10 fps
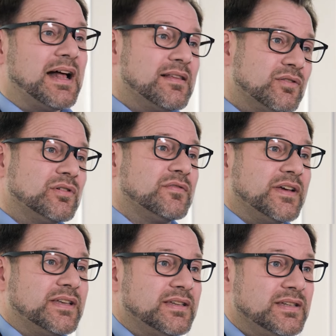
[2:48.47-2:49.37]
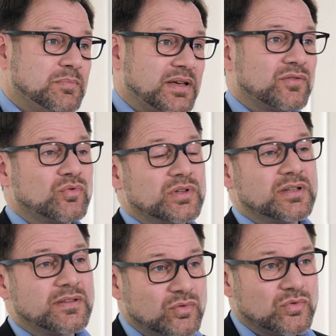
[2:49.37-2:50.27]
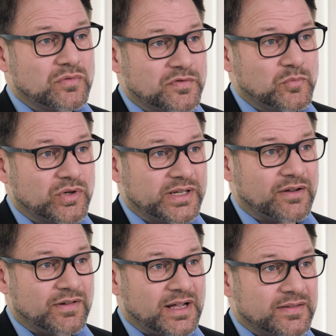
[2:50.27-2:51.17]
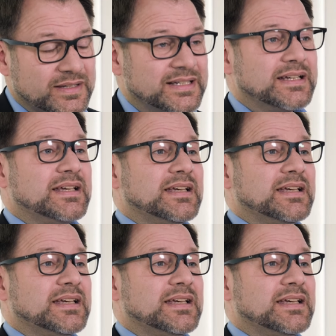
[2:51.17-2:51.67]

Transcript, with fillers: Also wenn die Person in Zukunft möglicherweise